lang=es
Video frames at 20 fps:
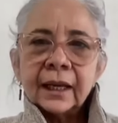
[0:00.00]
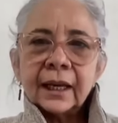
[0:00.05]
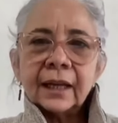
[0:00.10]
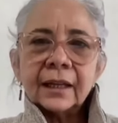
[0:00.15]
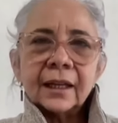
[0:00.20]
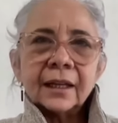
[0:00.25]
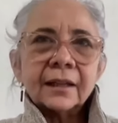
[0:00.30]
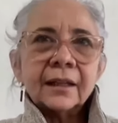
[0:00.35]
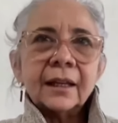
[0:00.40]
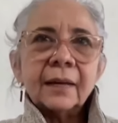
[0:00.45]

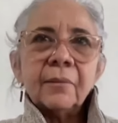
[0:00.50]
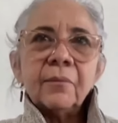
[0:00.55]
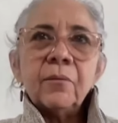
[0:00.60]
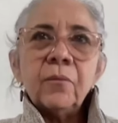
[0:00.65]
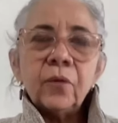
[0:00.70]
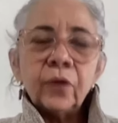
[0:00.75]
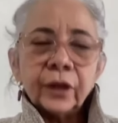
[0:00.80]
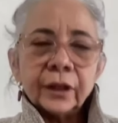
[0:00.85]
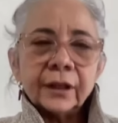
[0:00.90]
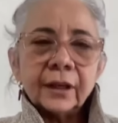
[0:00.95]
que desde
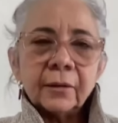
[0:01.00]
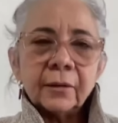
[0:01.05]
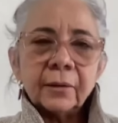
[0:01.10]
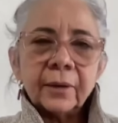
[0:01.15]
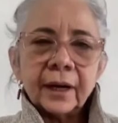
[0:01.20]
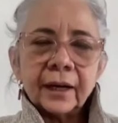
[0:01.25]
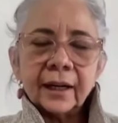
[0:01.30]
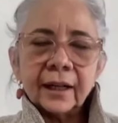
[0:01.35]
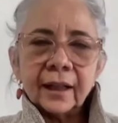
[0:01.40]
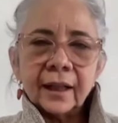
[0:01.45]
muy
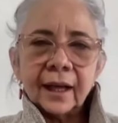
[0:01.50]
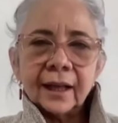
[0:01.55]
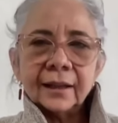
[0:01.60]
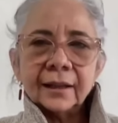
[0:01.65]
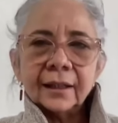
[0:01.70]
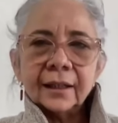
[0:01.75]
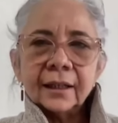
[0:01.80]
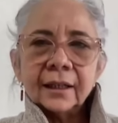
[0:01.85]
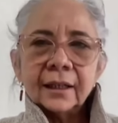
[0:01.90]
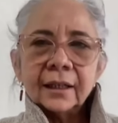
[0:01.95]
temprana
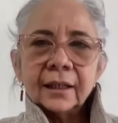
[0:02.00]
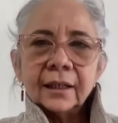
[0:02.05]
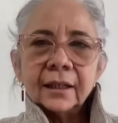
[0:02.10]
edad,